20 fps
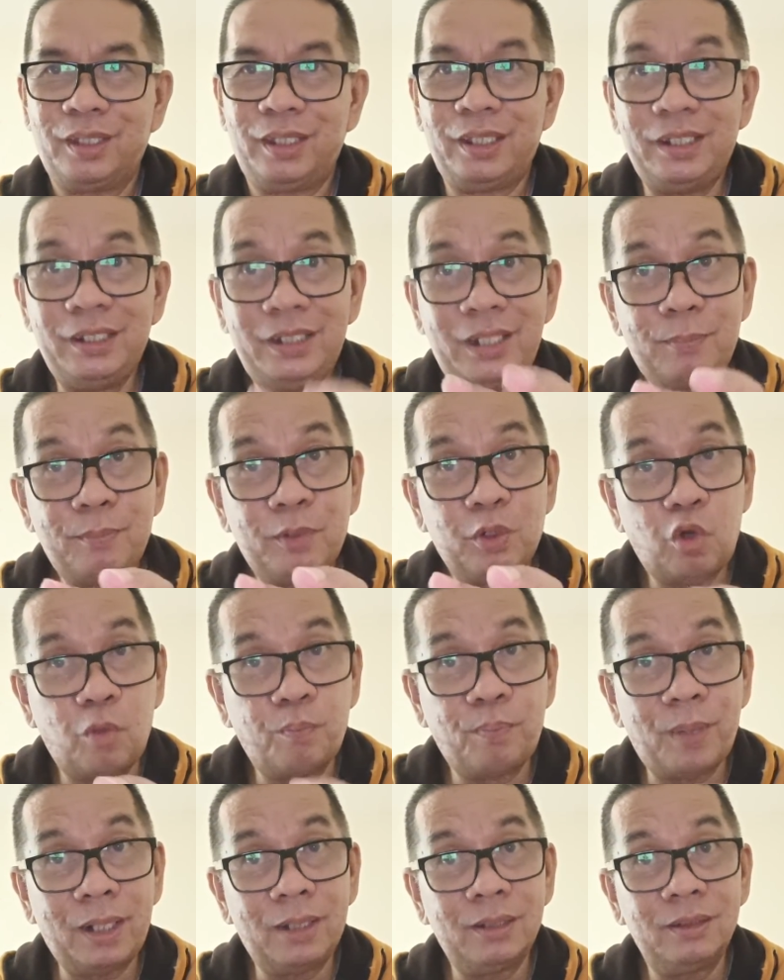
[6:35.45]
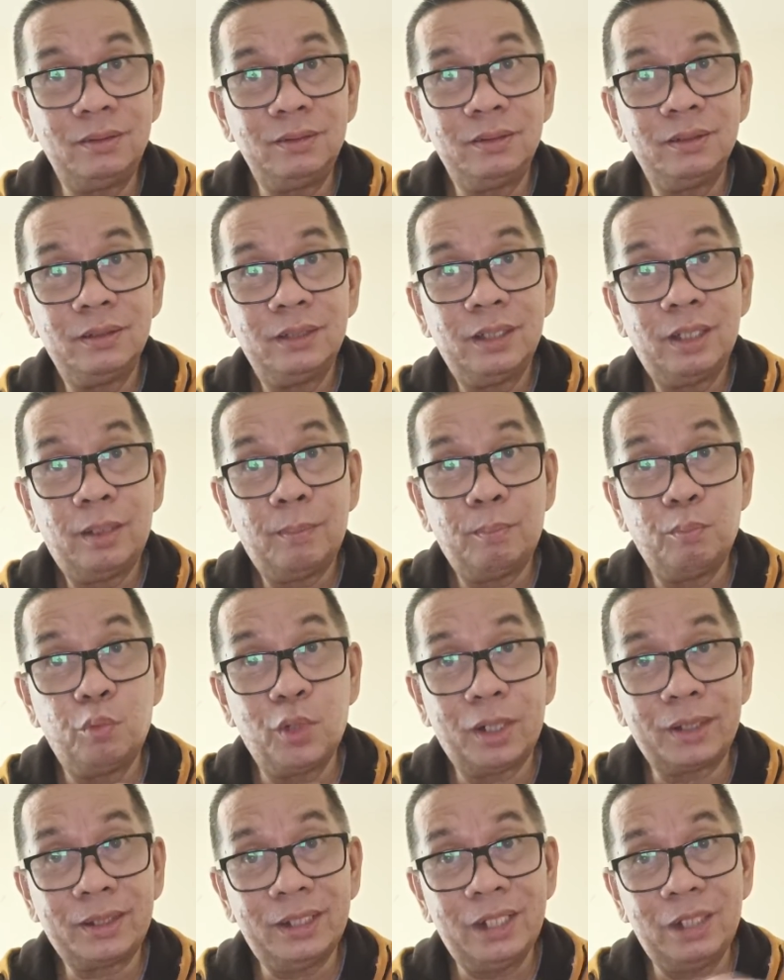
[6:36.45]
Ini yang menopang
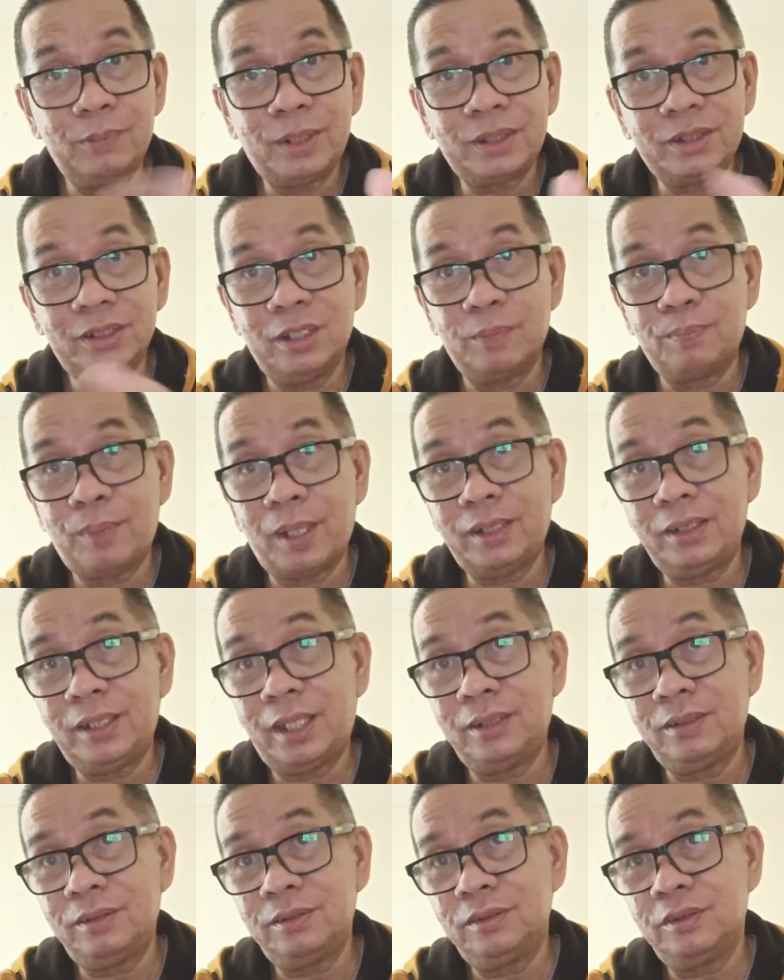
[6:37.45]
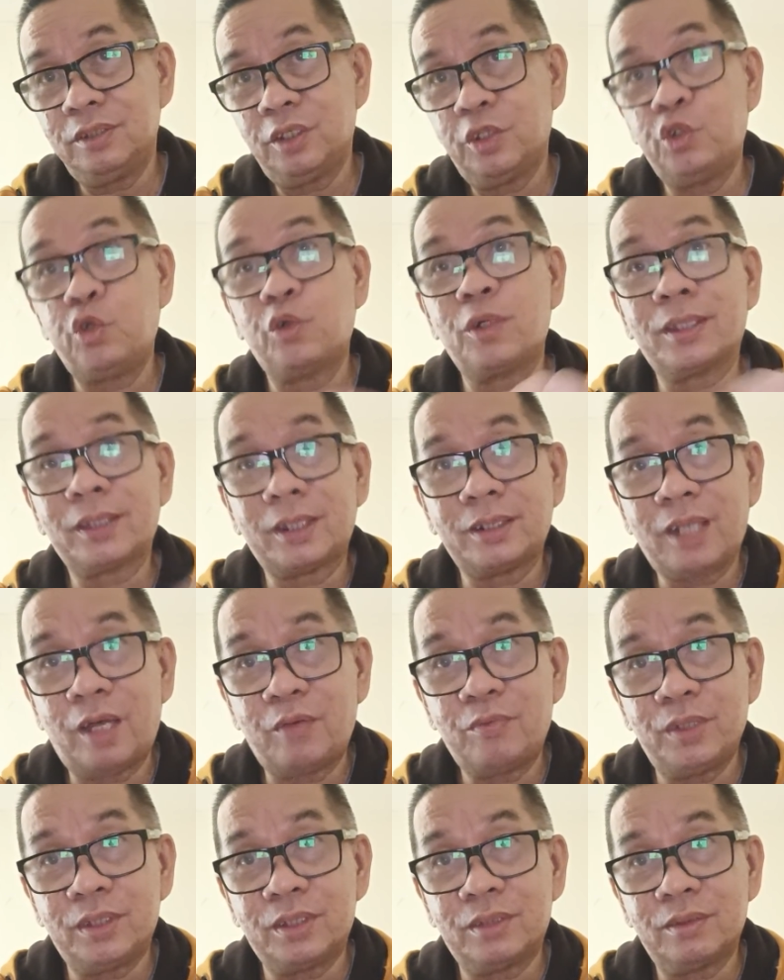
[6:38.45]
Burat Yilmaz di depan dan Jonathan
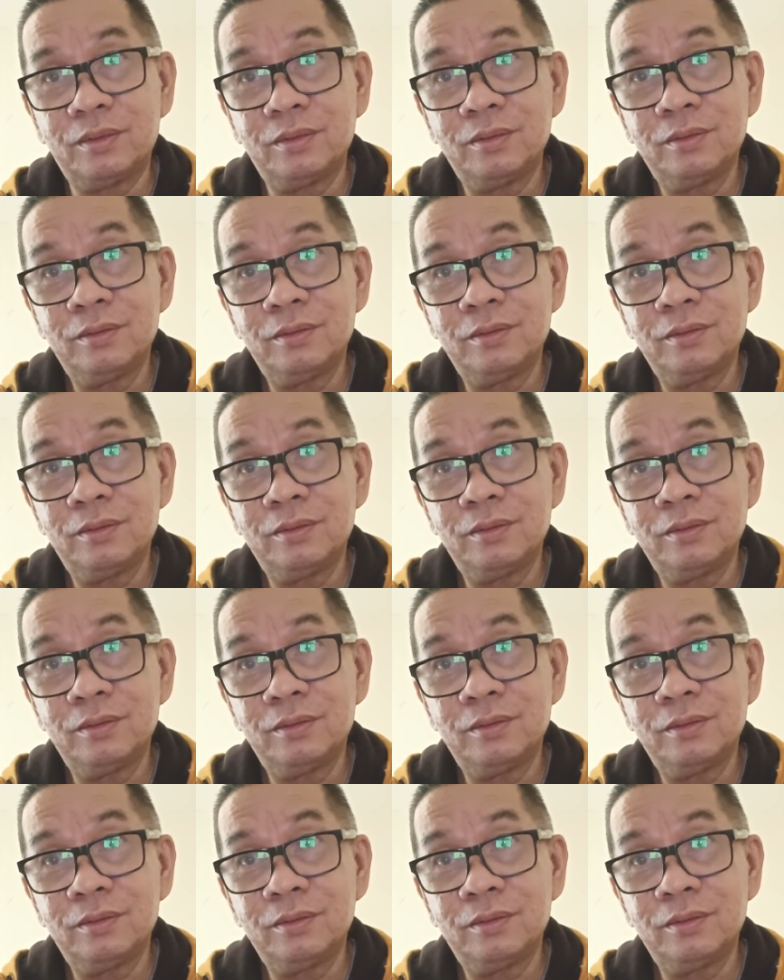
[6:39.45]
David,